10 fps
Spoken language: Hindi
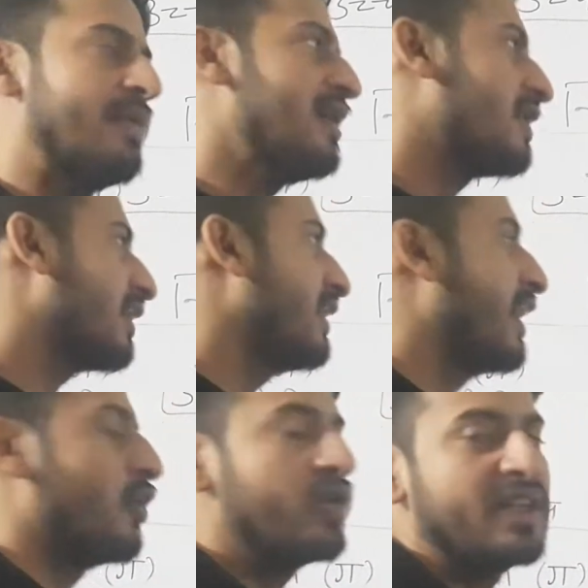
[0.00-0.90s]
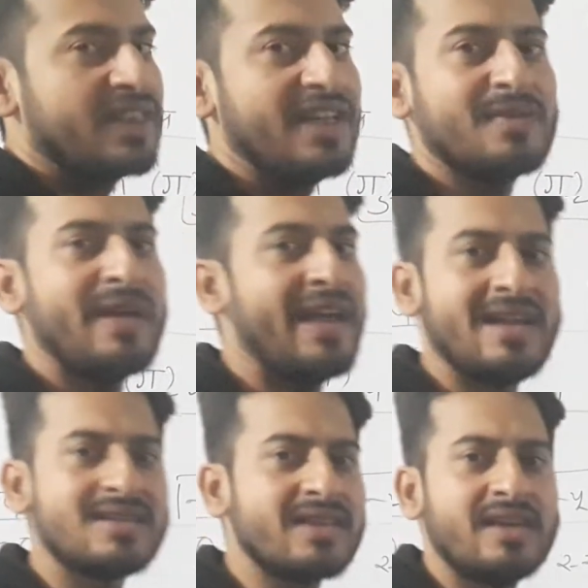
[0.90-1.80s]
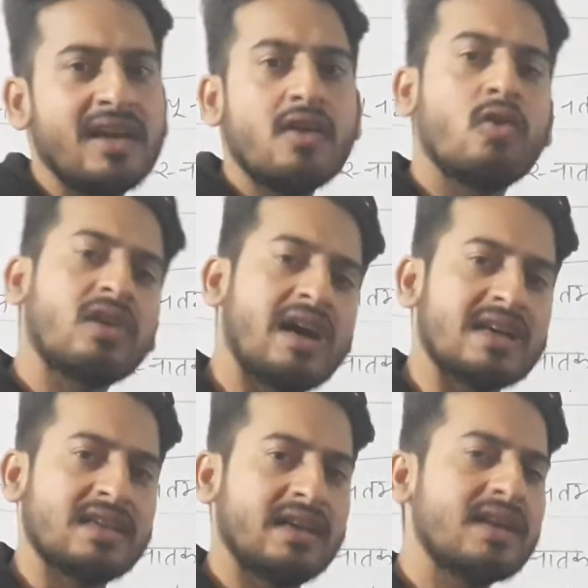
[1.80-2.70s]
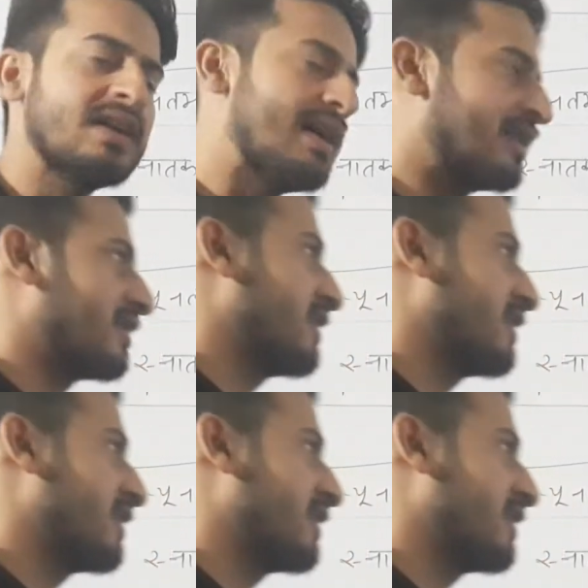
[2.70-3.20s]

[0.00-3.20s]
में रखनी है और कितनी इसमें एज चाहिए और कहाँ से लेकर कहाँ तक